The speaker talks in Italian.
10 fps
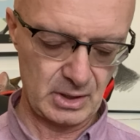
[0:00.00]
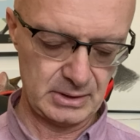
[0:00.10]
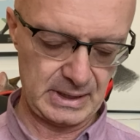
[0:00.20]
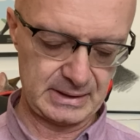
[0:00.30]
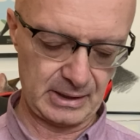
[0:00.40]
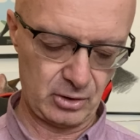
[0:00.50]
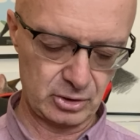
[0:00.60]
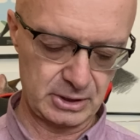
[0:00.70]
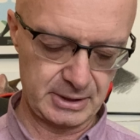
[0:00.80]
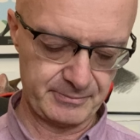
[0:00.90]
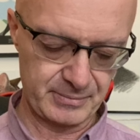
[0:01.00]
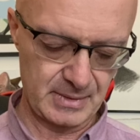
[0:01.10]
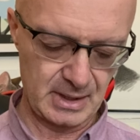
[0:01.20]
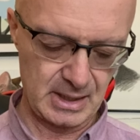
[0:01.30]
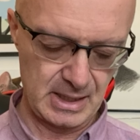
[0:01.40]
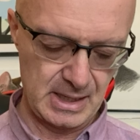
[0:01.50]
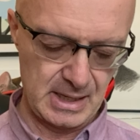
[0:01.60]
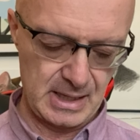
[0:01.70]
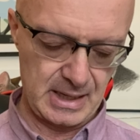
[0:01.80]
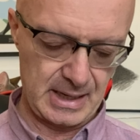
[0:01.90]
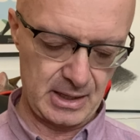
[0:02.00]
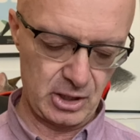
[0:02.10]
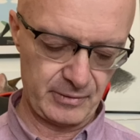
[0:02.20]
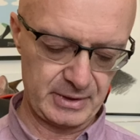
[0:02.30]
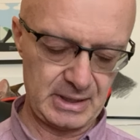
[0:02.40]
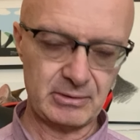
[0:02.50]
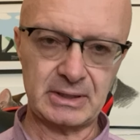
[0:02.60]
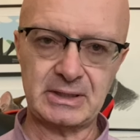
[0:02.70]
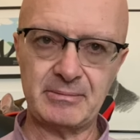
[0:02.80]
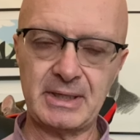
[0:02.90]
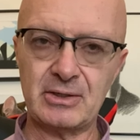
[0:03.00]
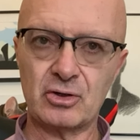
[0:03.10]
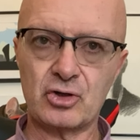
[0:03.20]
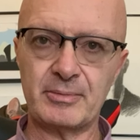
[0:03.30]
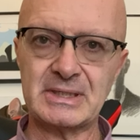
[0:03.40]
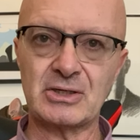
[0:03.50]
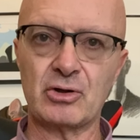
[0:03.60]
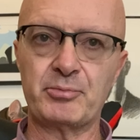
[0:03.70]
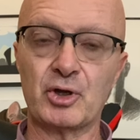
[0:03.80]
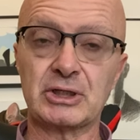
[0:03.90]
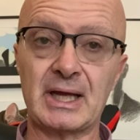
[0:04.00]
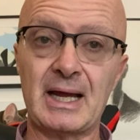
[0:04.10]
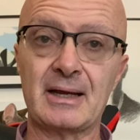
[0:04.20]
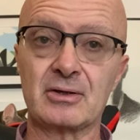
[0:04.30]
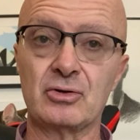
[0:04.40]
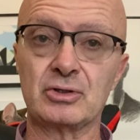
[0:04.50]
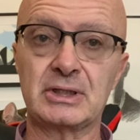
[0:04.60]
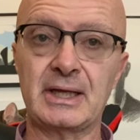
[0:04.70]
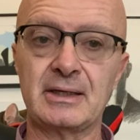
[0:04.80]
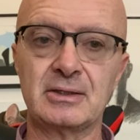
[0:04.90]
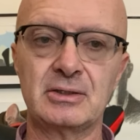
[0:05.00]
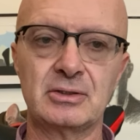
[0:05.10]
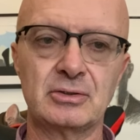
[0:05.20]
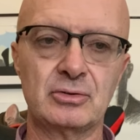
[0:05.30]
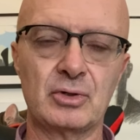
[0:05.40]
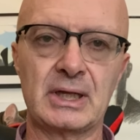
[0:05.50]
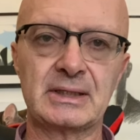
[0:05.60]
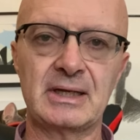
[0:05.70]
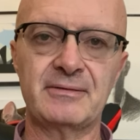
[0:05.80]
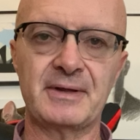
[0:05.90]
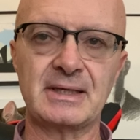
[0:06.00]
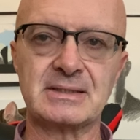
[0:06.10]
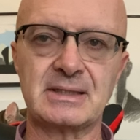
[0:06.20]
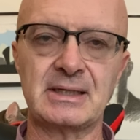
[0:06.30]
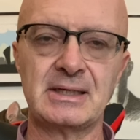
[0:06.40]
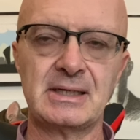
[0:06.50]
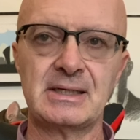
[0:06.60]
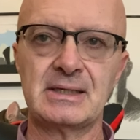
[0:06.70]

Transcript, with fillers: dei tarocchi. Allora, vediamo un attimino come si comporterà con te durante le feste